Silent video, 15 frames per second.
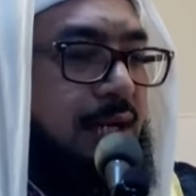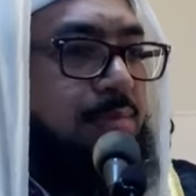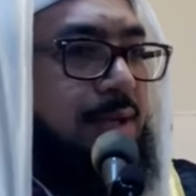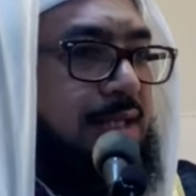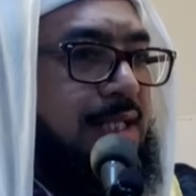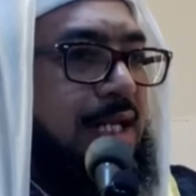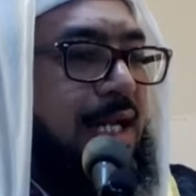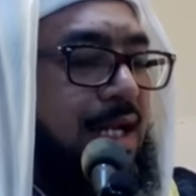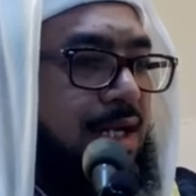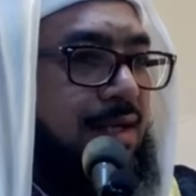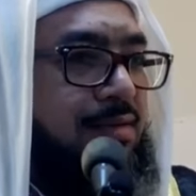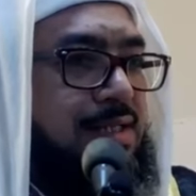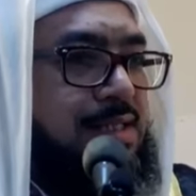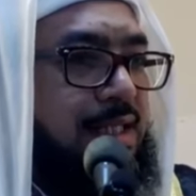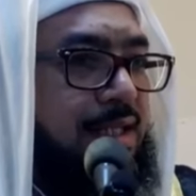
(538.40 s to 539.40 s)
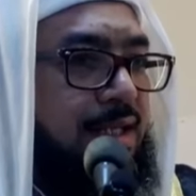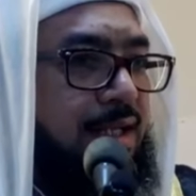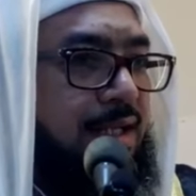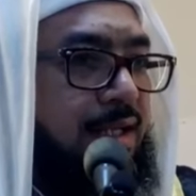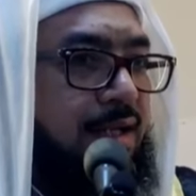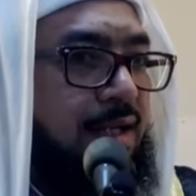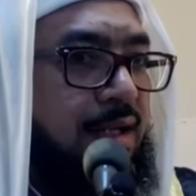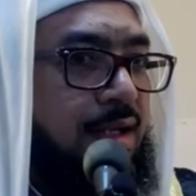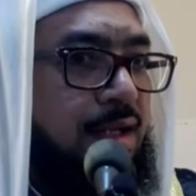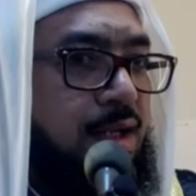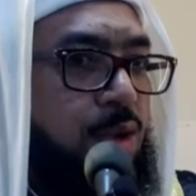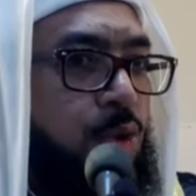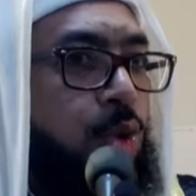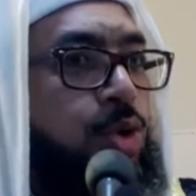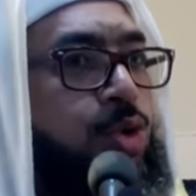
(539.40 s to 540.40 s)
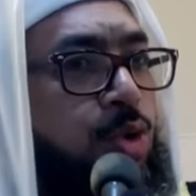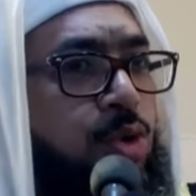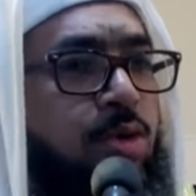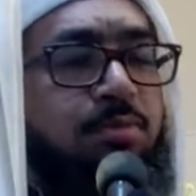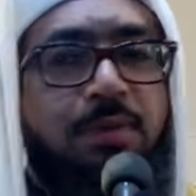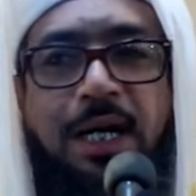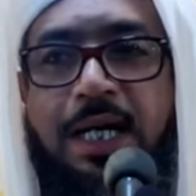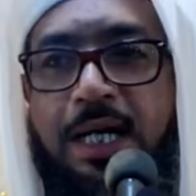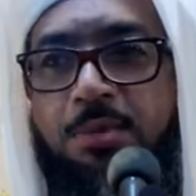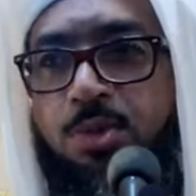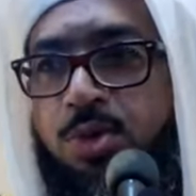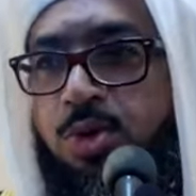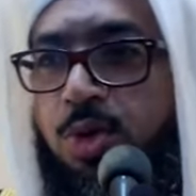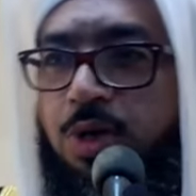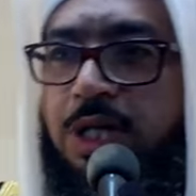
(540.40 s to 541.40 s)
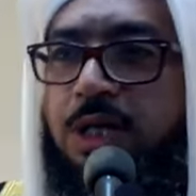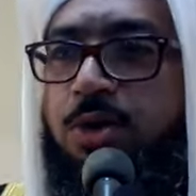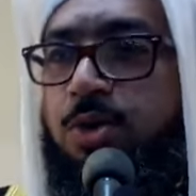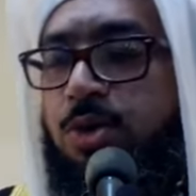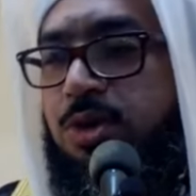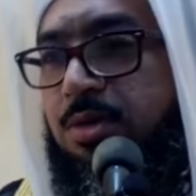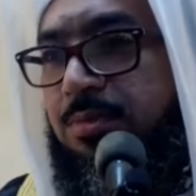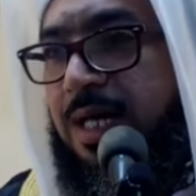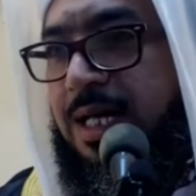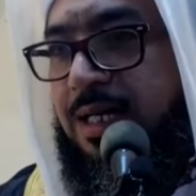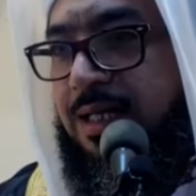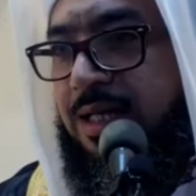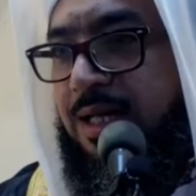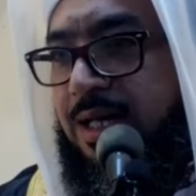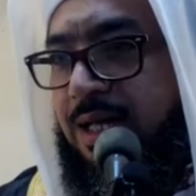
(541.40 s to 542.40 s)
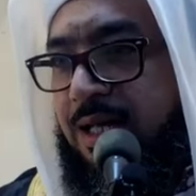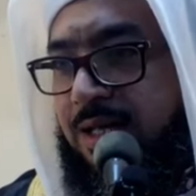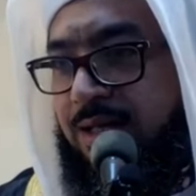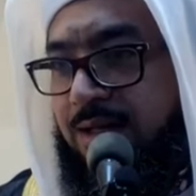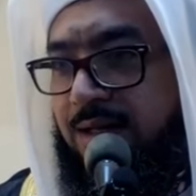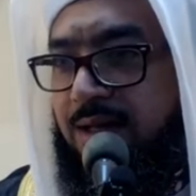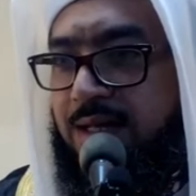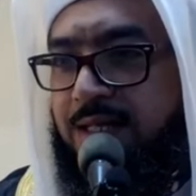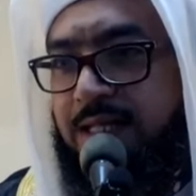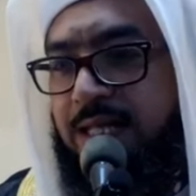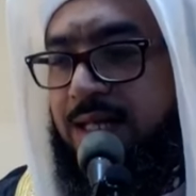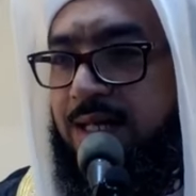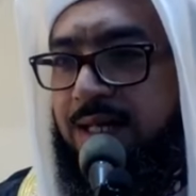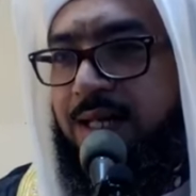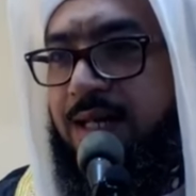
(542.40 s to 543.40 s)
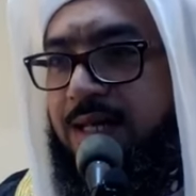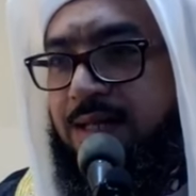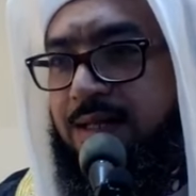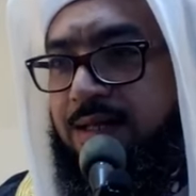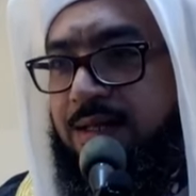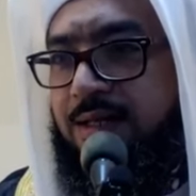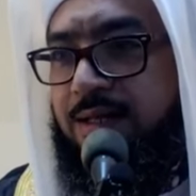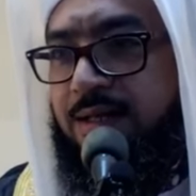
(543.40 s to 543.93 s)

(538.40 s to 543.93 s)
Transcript: பிறந்த நாள் வச்சுக்கிட்டு கூத்தும் கும்மாலமும் குடியும் கூத்துமா இருக்குன்னா இது என்னங்க இது